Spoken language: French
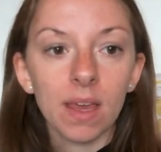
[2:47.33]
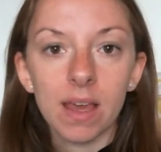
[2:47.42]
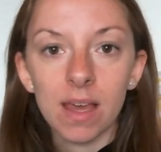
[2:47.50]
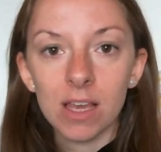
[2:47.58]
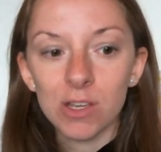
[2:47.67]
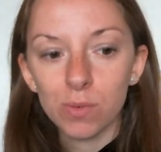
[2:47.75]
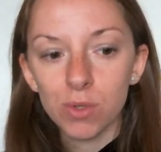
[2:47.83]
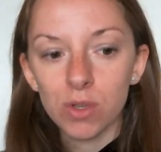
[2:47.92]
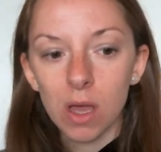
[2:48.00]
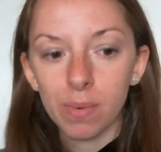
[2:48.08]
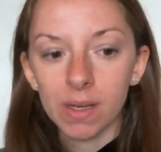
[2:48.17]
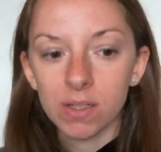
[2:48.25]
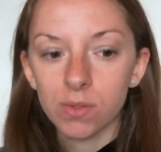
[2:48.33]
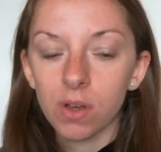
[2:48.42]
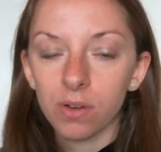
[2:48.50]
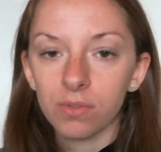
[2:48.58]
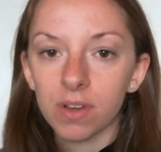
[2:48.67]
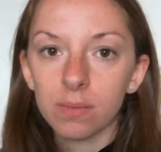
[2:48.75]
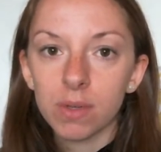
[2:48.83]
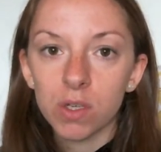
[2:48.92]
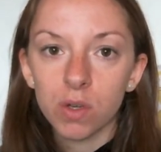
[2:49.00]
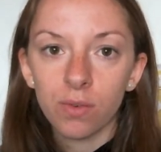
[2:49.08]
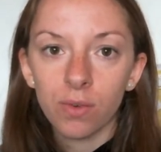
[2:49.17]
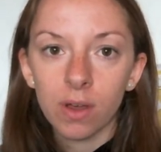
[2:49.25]
Et je me suis aperçue qu'en fait mes
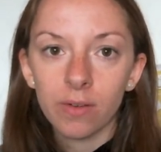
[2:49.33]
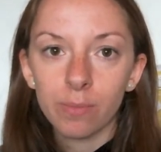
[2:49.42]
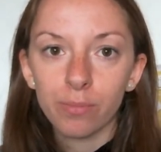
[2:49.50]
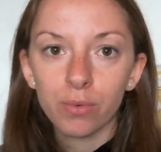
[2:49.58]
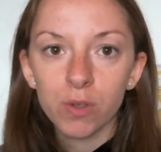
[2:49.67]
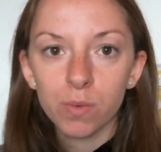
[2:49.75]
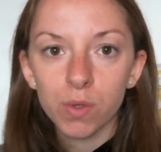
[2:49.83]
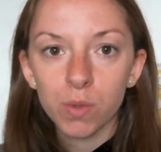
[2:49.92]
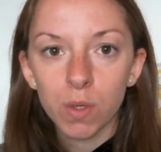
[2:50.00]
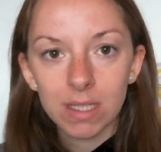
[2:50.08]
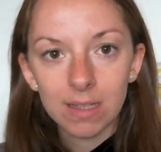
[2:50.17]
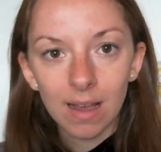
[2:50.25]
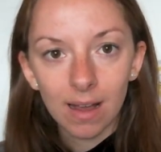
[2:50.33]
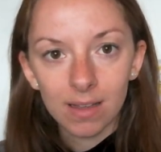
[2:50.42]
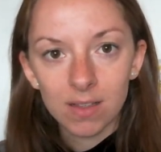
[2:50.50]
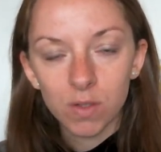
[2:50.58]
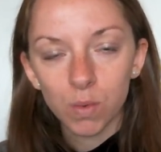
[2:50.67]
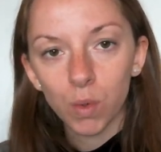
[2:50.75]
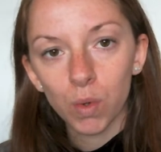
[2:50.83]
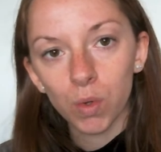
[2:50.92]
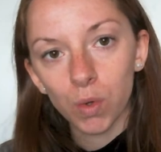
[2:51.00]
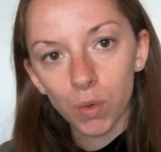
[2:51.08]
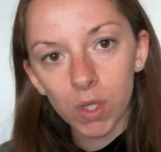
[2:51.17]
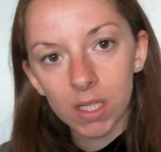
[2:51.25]
cheveux avaient plus besoin d'hydratation que
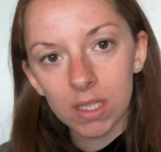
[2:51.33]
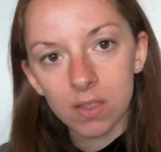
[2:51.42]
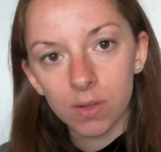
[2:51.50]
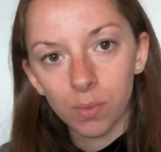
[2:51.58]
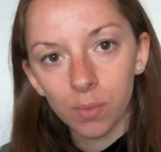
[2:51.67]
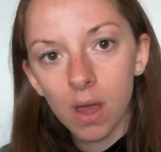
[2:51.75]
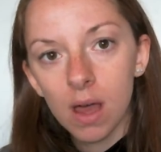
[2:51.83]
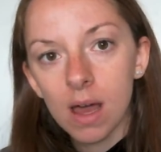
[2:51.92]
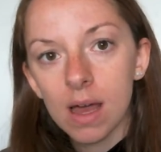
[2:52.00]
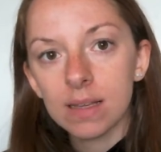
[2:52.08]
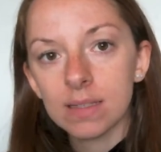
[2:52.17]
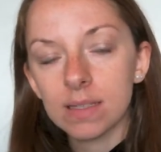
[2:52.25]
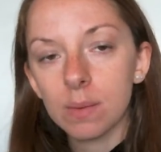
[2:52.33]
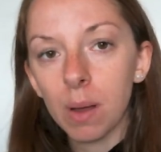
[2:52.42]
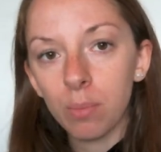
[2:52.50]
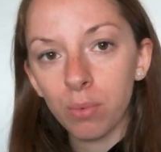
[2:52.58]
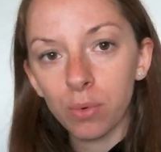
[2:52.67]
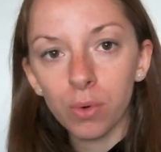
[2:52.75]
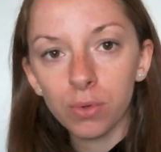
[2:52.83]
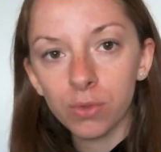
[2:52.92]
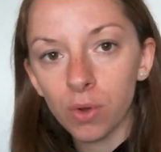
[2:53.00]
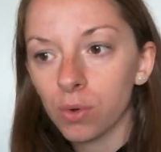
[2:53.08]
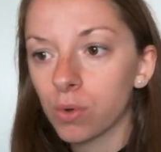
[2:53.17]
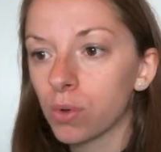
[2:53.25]
de nutrition. C'est pas pour
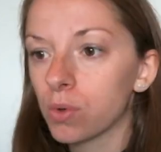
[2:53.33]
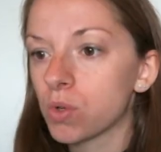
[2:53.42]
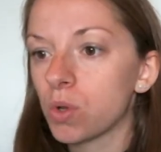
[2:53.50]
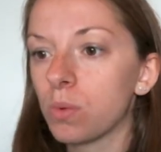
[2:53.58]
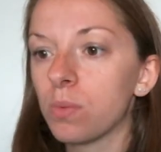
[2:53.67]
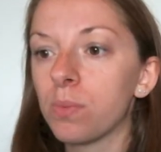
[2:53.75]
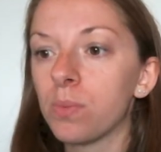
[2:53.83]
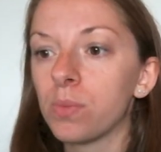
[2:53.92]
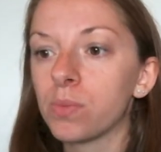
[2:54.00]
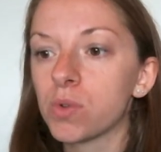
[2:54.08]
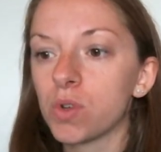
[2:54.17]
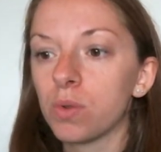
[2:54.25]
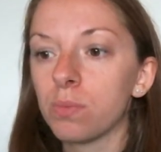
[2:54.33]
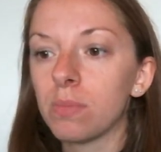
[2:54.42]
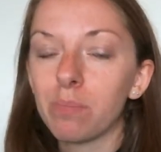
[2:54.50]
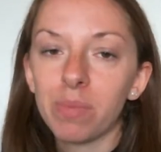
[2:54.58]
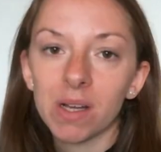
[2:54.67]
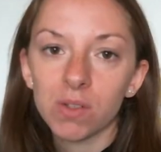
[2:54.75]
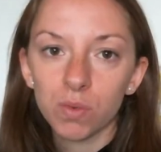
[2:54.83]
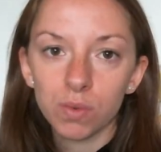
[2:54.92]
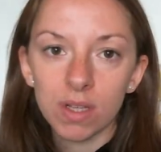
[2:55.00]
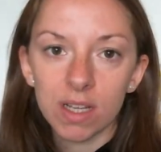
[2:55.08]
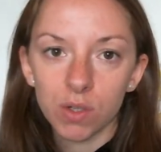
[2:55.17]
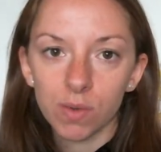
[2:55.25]
autant que je ne, mets pas du tout
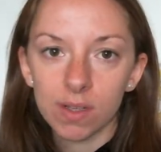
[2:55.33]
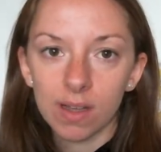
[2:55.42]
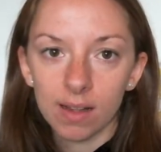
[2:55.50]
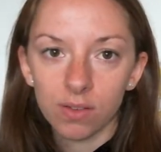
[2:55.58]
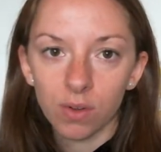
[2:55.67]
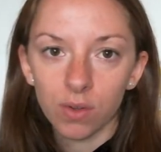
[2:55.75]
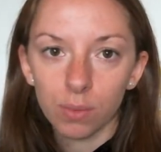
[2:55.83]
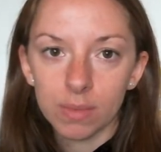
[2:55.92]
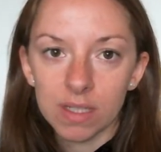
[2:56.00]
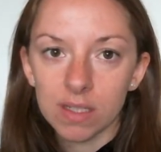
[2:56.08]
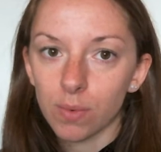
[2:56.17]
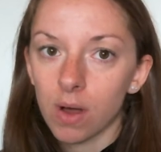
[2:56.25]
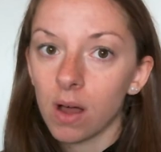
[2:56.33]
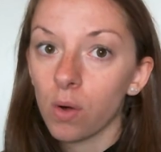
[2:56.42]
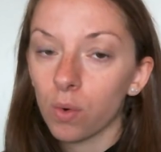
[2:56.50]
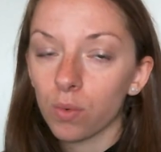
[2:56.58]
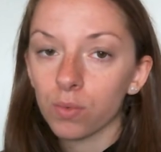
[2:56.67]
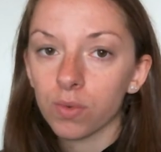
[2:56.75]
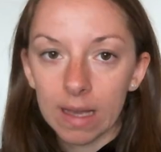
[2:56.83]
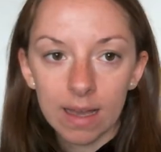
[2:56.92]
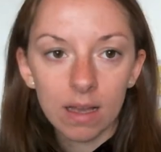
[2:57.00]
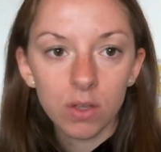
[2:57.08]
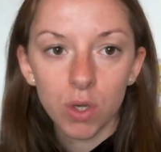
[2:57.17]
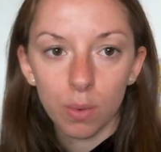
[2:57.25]
d'agent hydratant dans mes soins, au
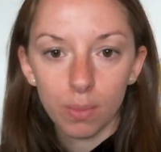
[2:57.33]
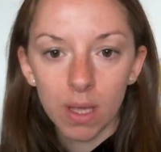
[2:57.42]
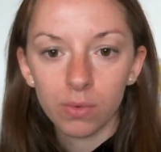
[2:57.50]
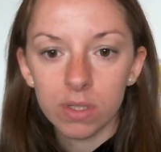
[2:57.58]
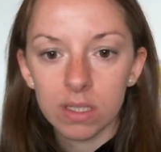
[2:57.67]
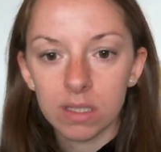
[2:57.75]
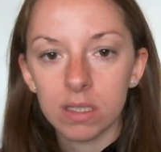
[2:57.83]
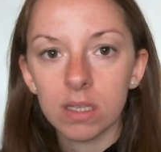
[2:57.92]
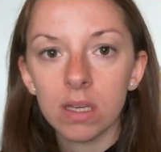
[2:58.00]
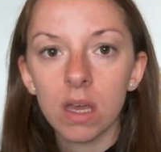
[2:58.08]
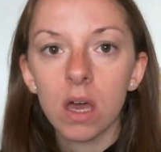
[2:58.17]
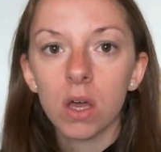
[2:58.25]
contraire j'en mets aussi.